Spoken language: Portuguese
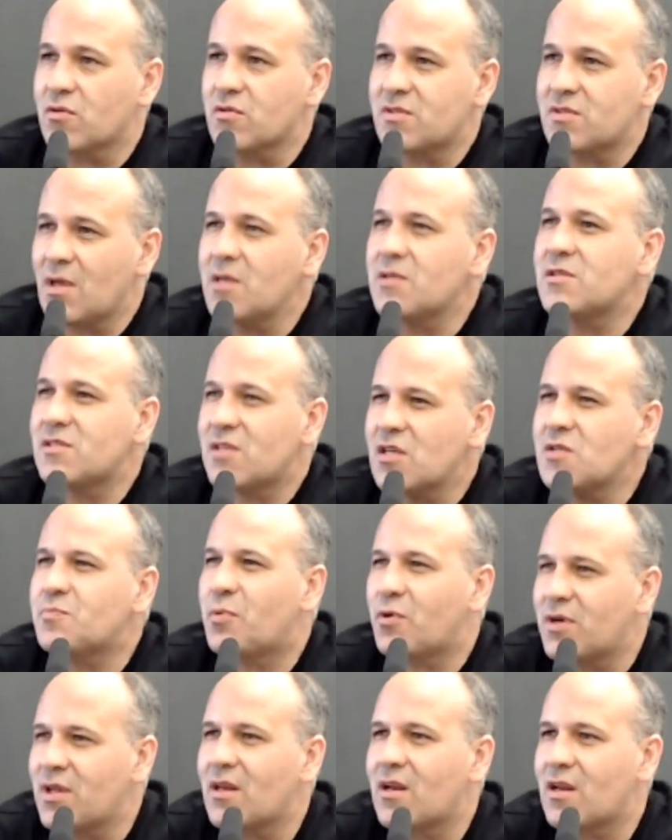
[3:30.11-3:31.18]
você, você
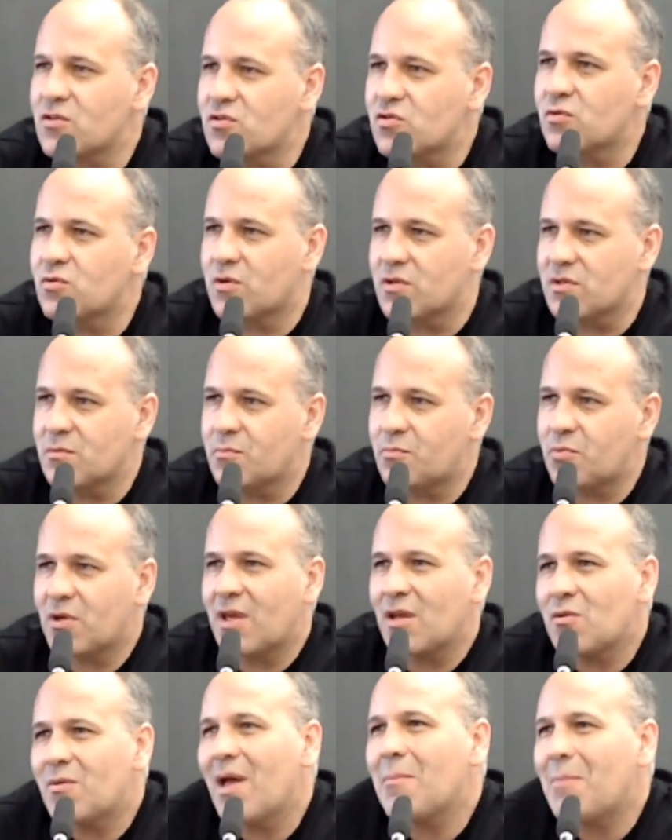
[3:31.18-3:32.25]
exporia nas duas? Porque
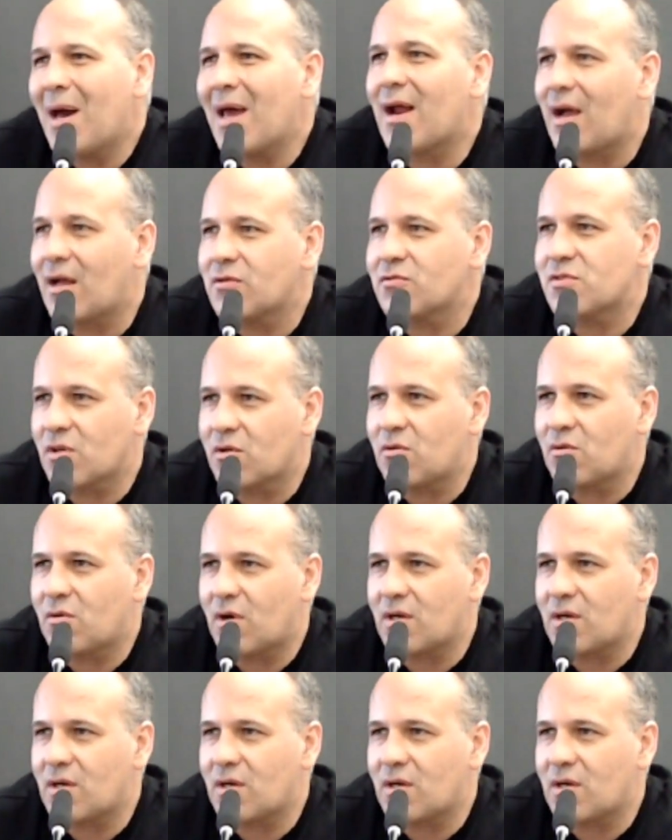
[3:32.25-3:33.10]
não é barato, você concorda?